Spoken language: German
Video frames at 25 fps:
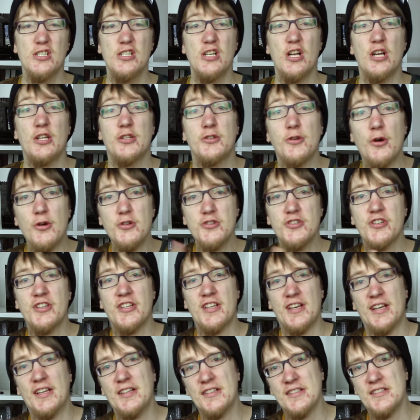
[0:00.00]
In Deutschland
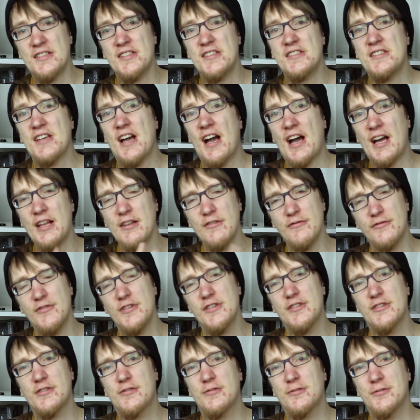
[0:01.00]
ereignet sich alle
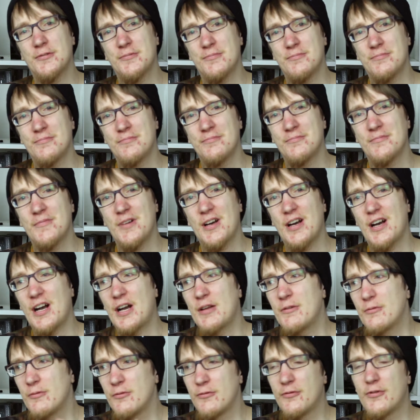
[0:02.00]
4 Sekunden
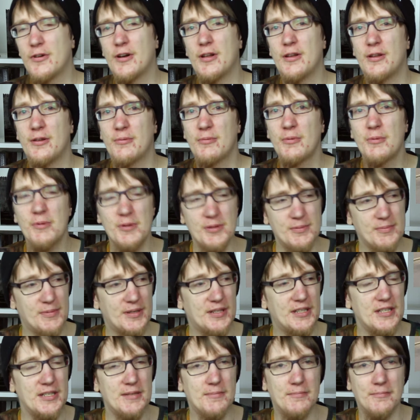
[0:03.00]
ein Unfall. Das muss nicht mal
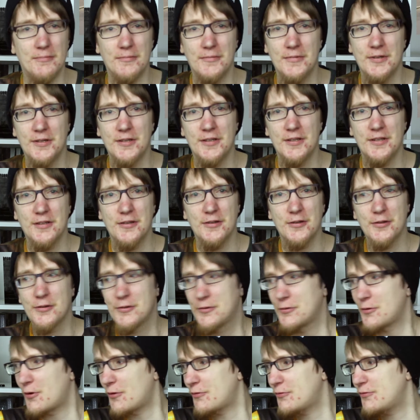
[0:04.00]
geben.
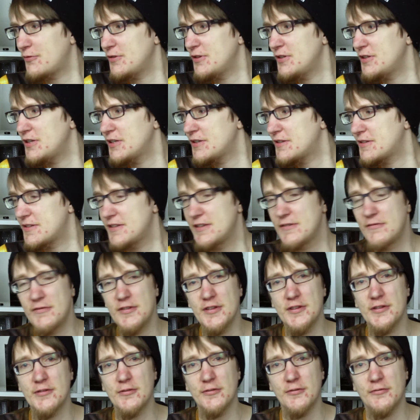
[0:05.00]
So oft wie jetzt hier
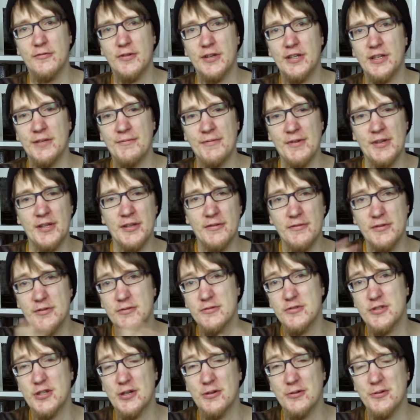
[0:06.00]
4 Sekunden vergehen, wenn ihr das
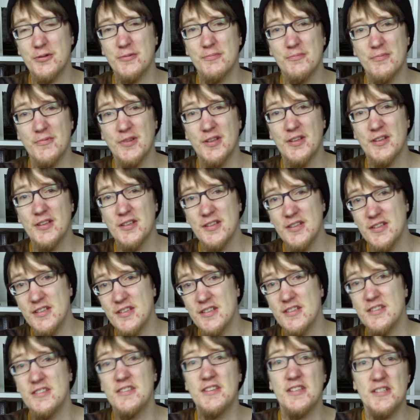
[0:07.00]
Video schaut,
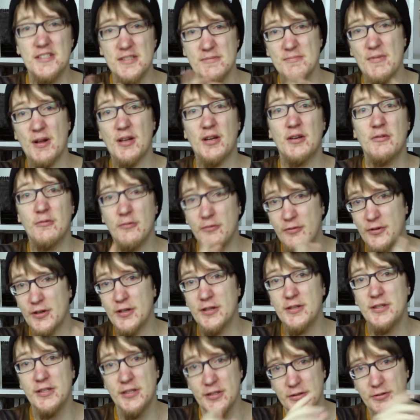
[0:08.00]
jedes Mal ein Unfall
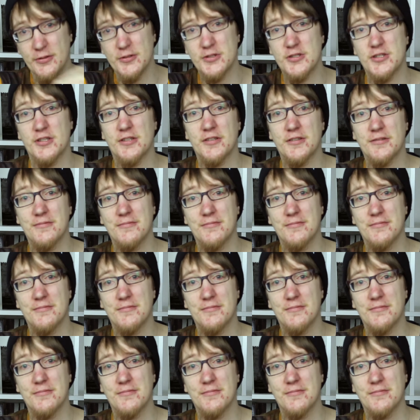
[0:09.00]
hier in Deutschland.